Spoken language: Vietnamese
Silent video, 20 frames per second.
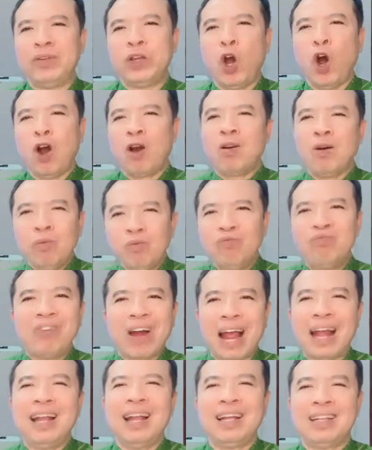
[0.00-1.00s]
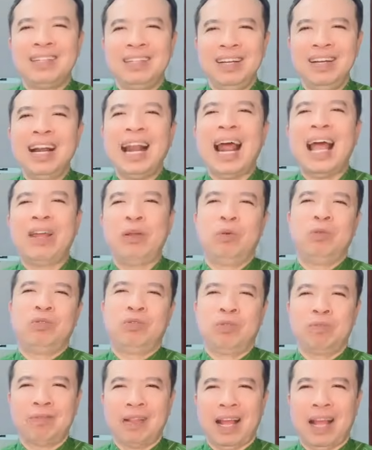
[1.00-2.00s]
Bởi vì họ không phải là tương lai
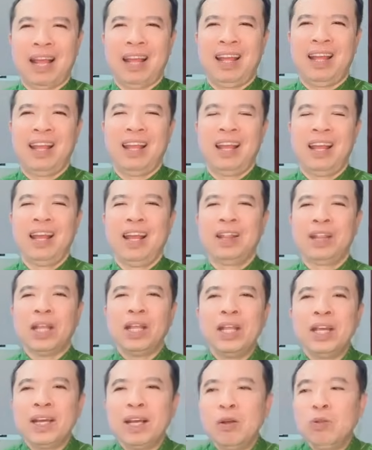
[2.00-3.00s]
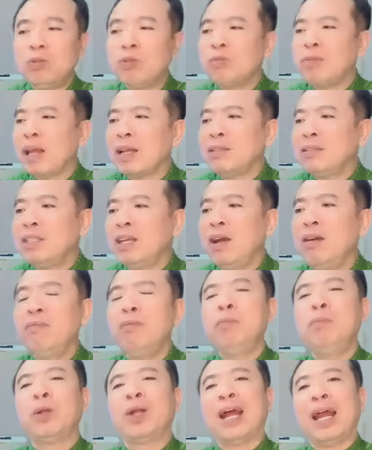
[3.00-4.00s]
của chúng ta. Thế nhưng nếu chúng ta
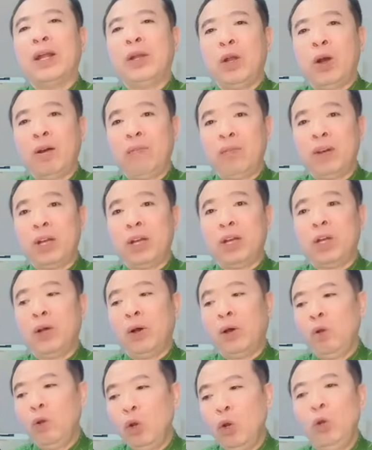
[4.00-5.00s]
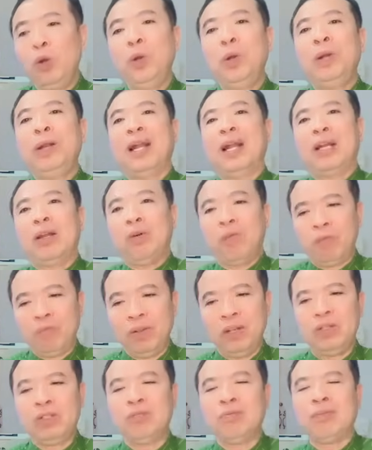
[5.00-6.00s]
chơi với một ai đó và người đó luôn luôn là
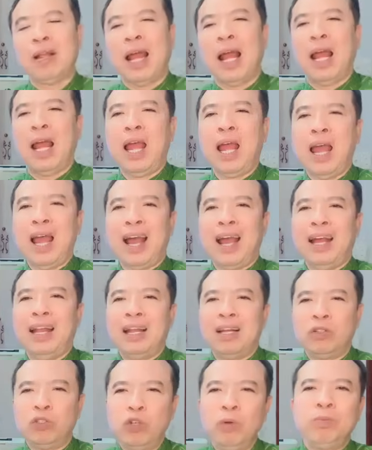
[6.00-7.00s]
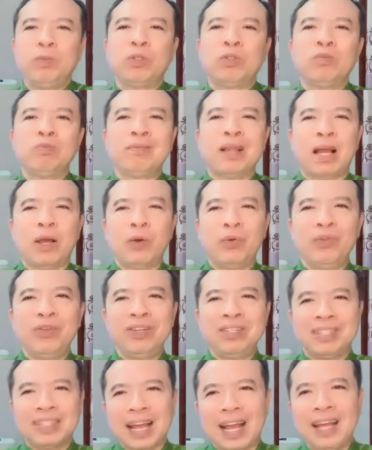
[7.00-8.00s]
động viên chúng ta hay là giúp cho chúng ta có
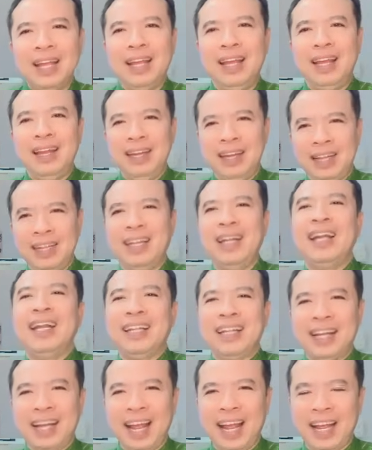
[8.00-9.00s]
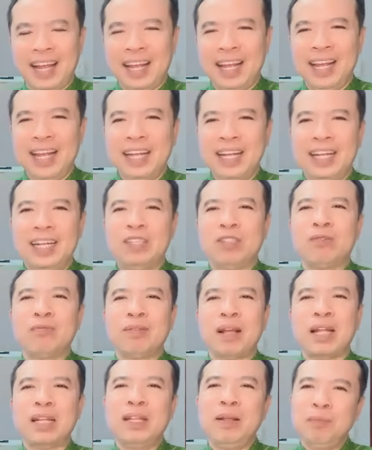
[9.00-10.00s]
những sáng kiến hay thế này thế khác thì
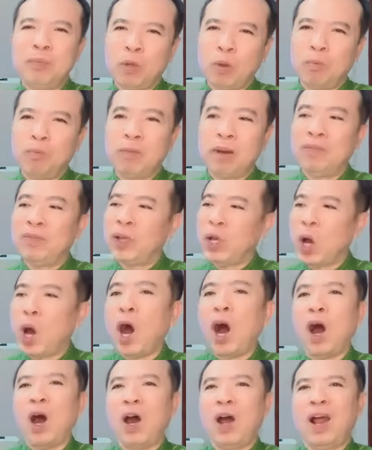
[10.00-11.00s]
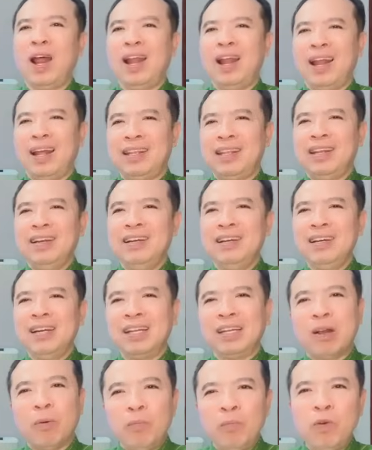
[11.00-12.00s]
chúng ta tiếp tục bởi vì họ là những
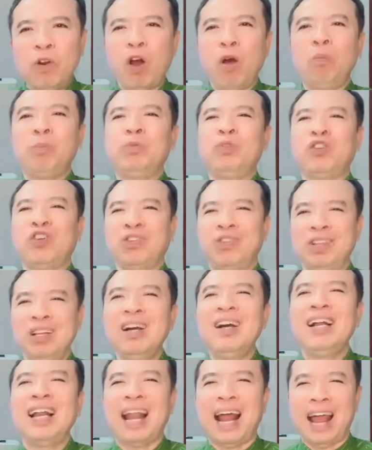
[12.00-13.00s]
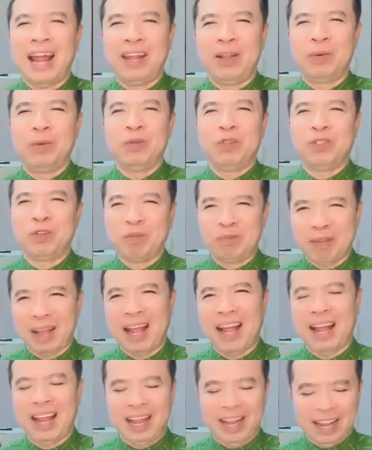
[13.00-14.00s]
người đóng góp cho tương lai của chúng
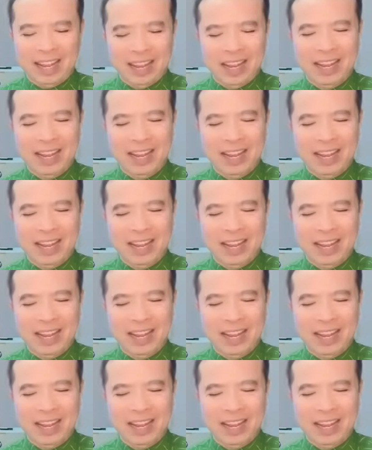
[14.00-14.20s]
ta